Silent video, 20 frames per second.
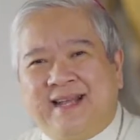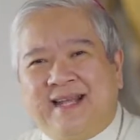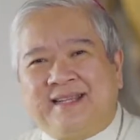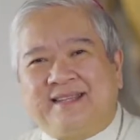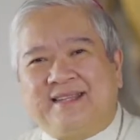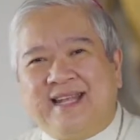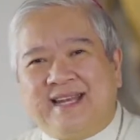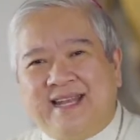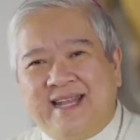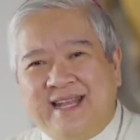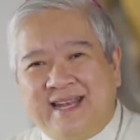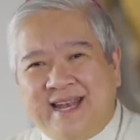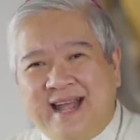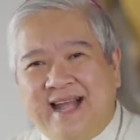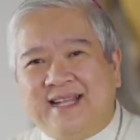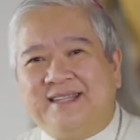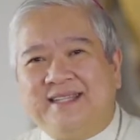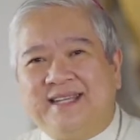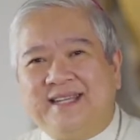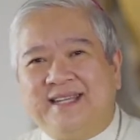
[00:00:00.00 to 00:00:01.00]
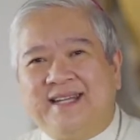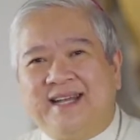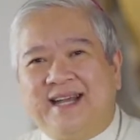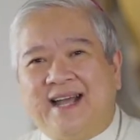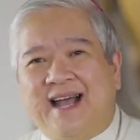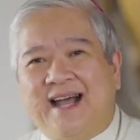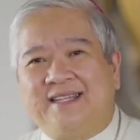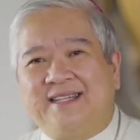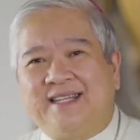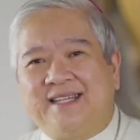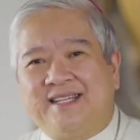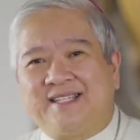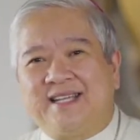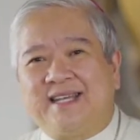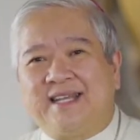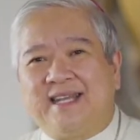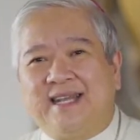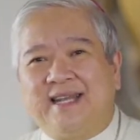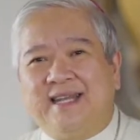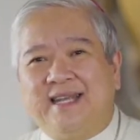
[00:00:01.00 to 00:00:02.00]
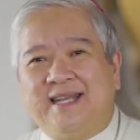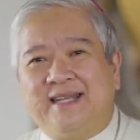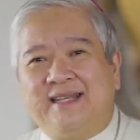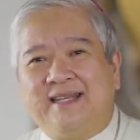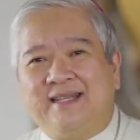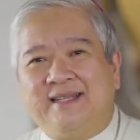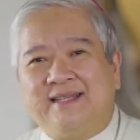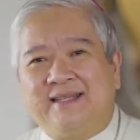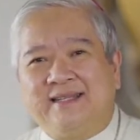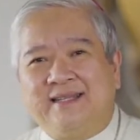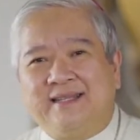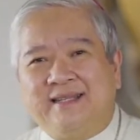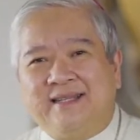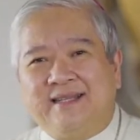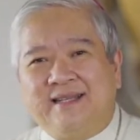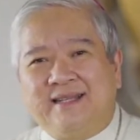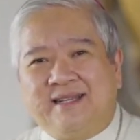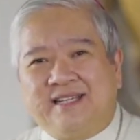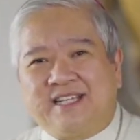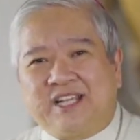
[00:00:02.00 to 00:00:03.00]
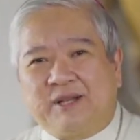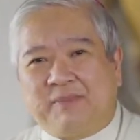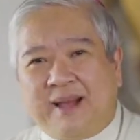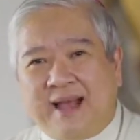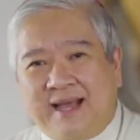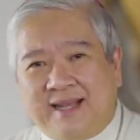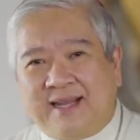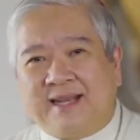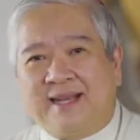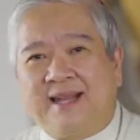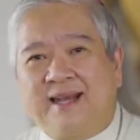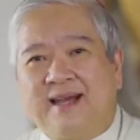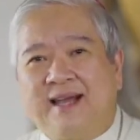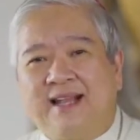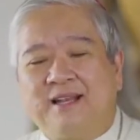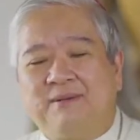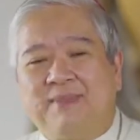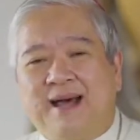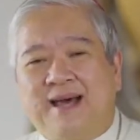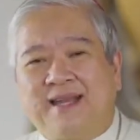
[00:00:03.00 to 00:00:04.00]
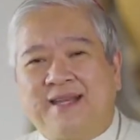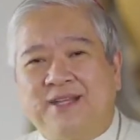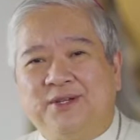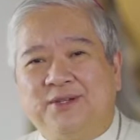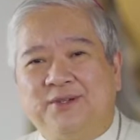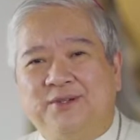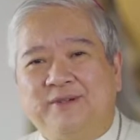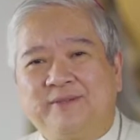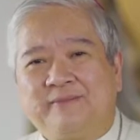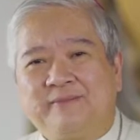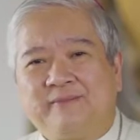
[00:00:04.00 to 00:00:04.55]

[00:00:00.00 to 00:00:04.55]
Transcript: at dalhin natin ang ating sarili sa paanan ng Kalbaryo